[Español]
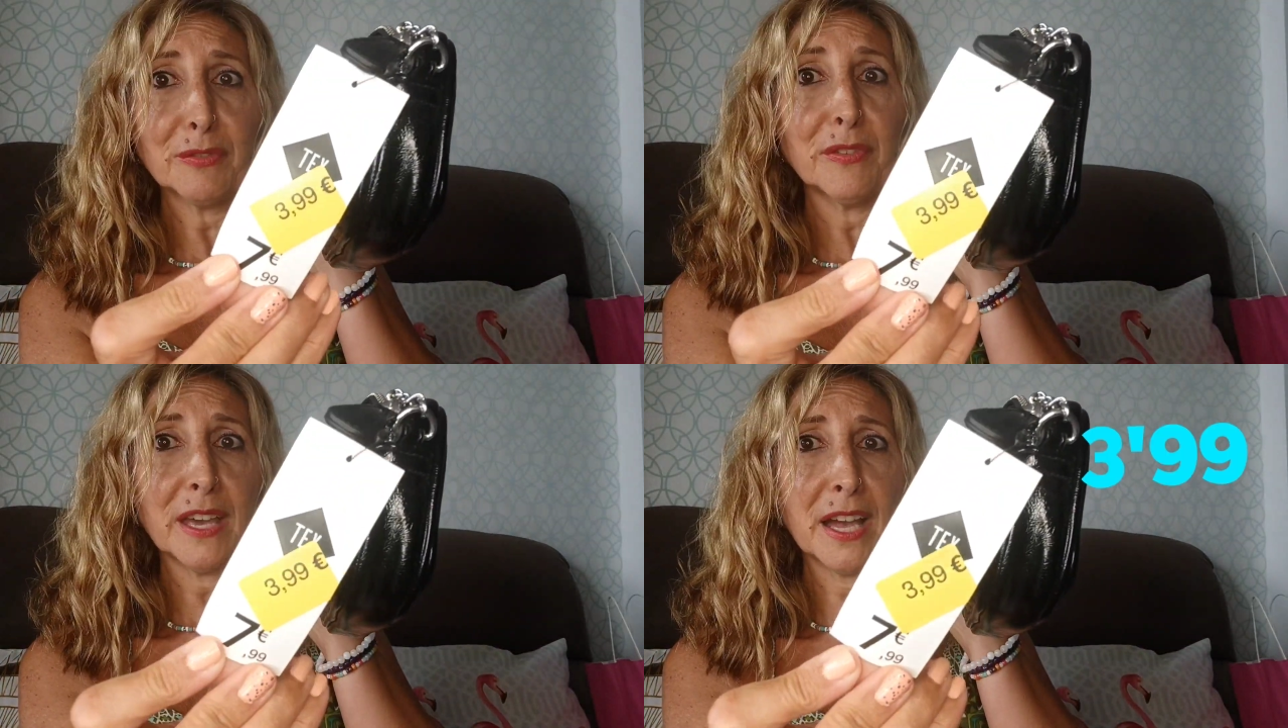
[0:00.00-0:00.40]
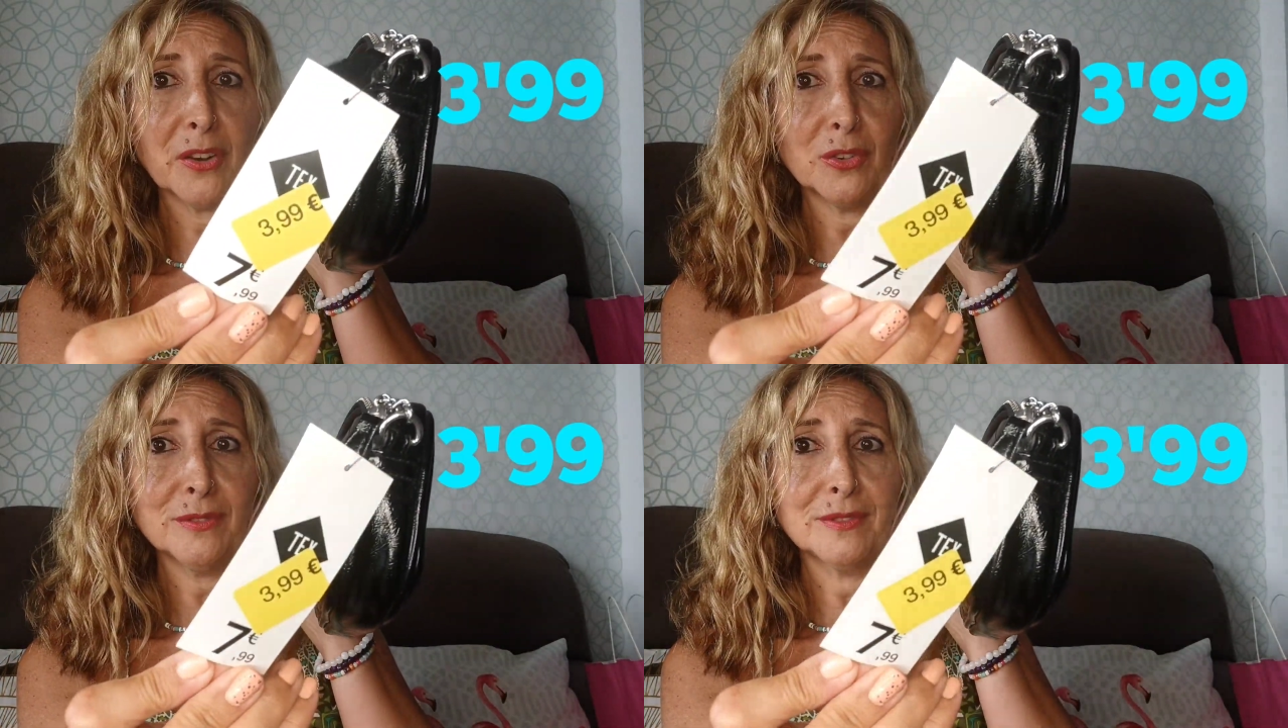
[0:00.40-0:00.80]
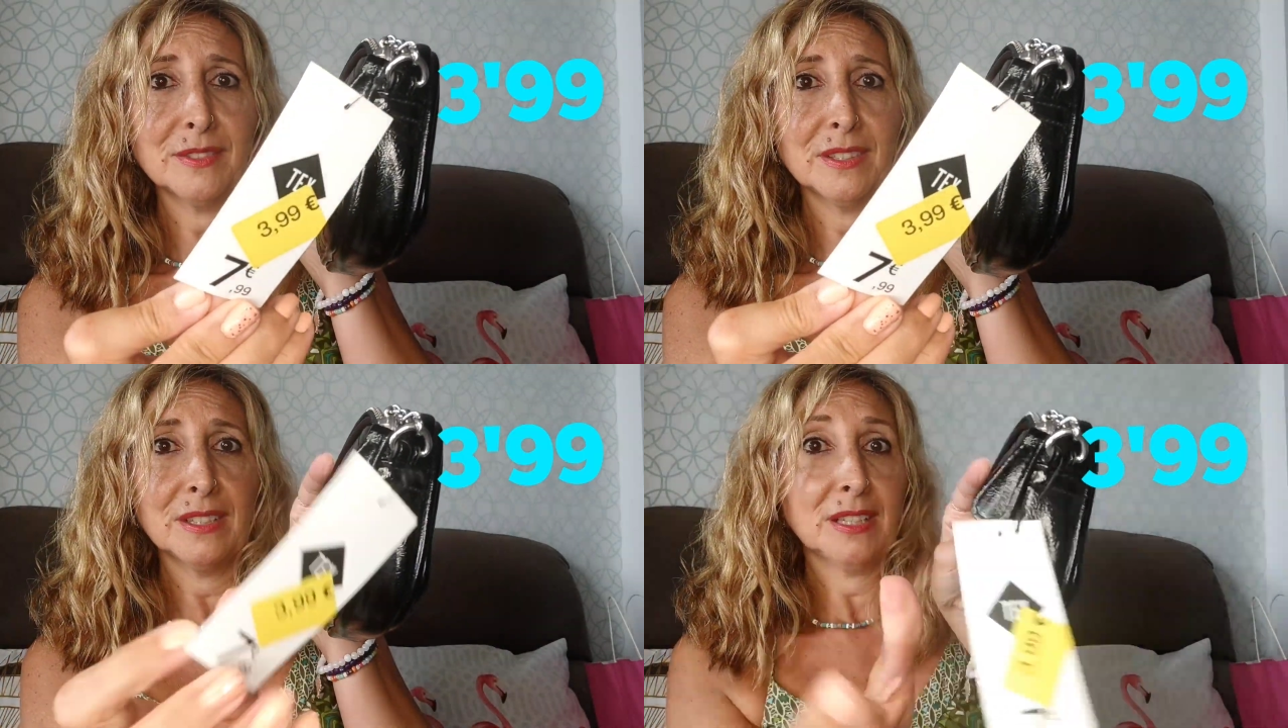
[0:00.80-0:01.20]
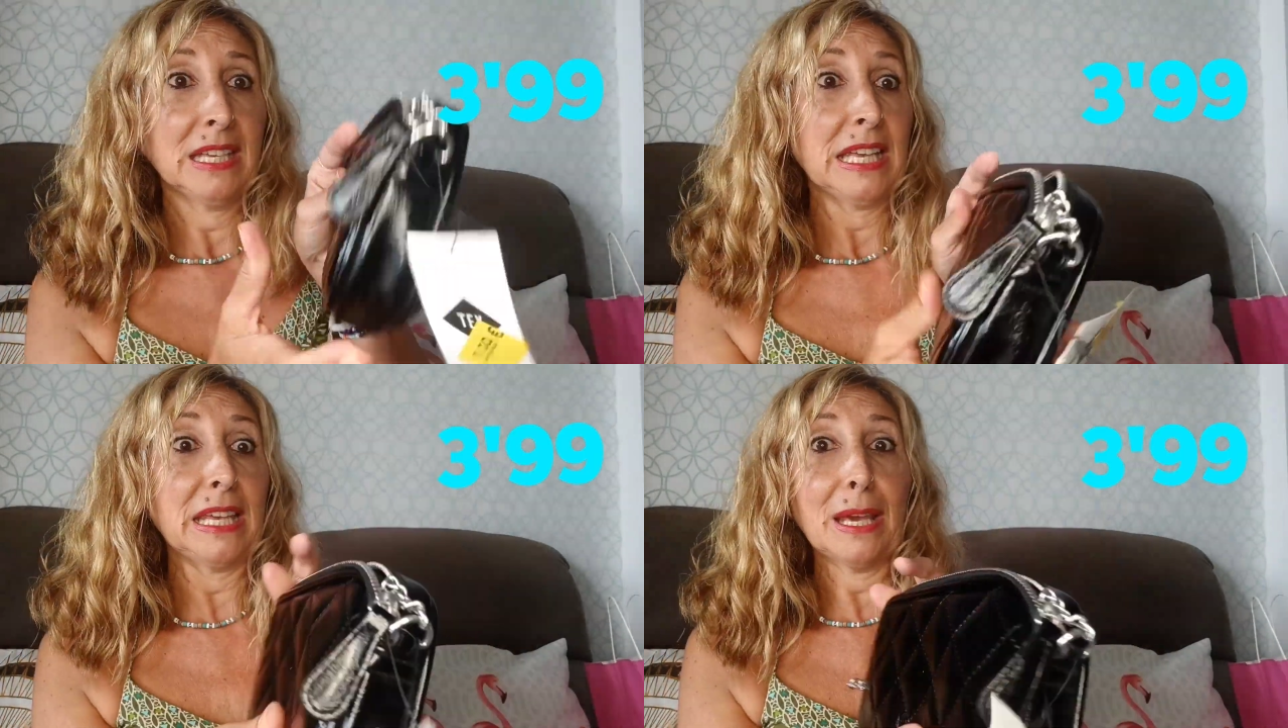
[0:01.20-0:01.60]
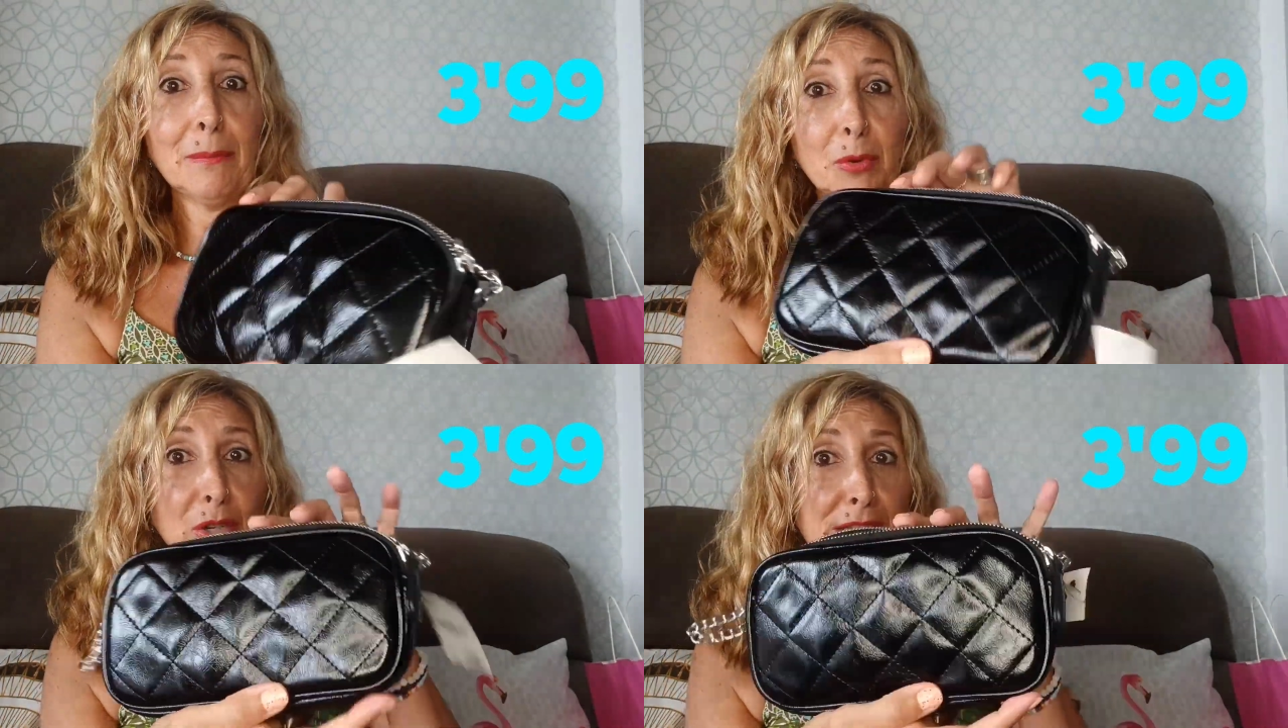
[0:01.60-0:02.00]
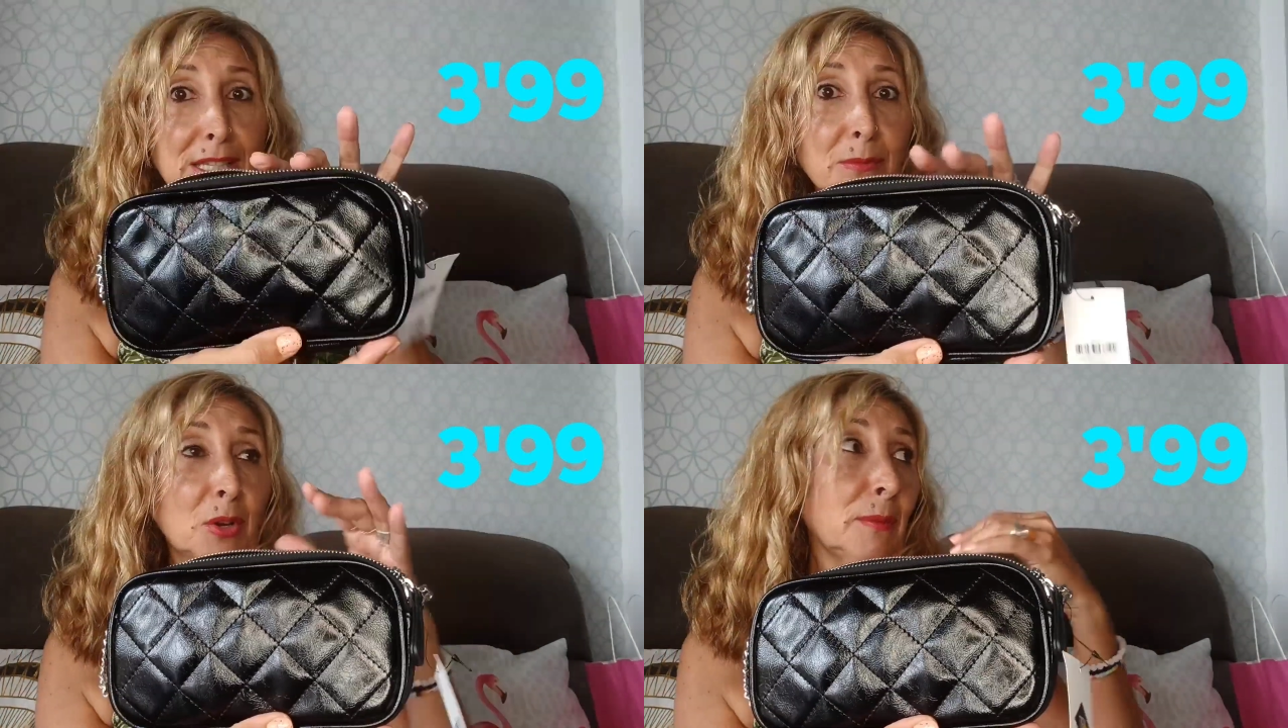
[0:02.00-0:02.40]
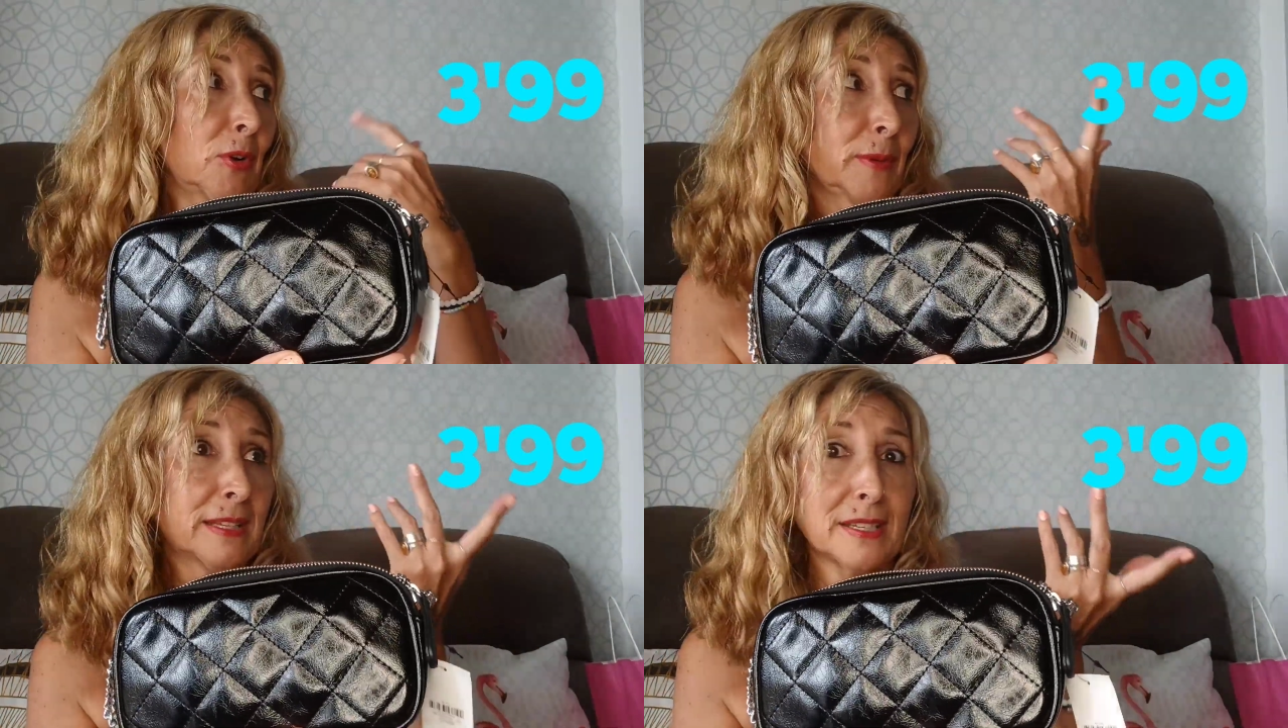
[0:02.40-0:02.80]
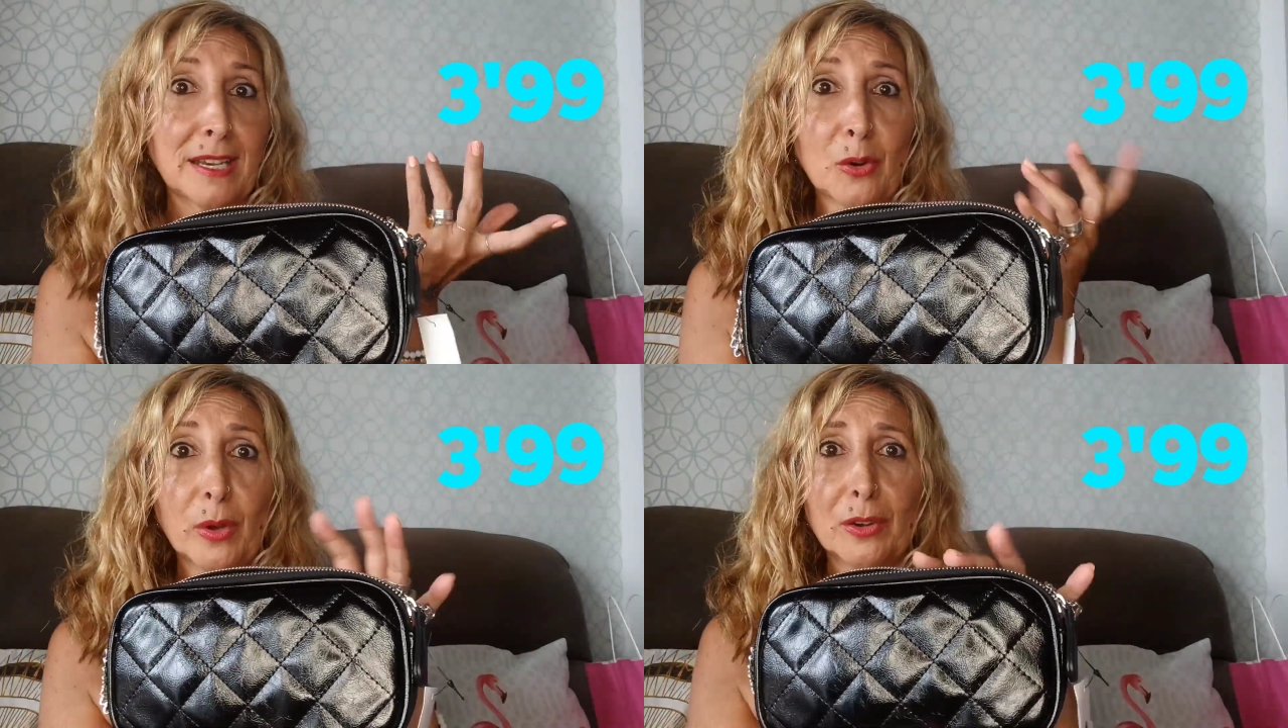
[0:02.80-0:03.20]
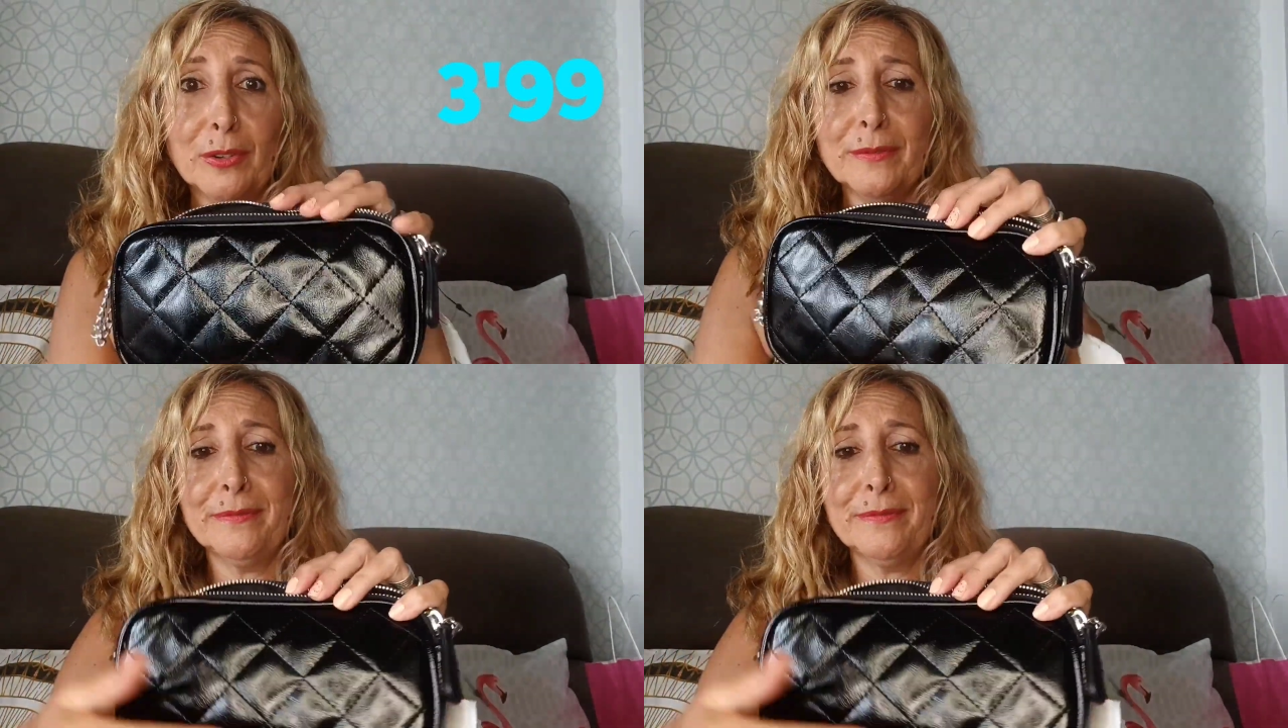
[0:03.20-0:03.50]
Fijaros. Y es monísimo, que me lo voy a estrenar luego.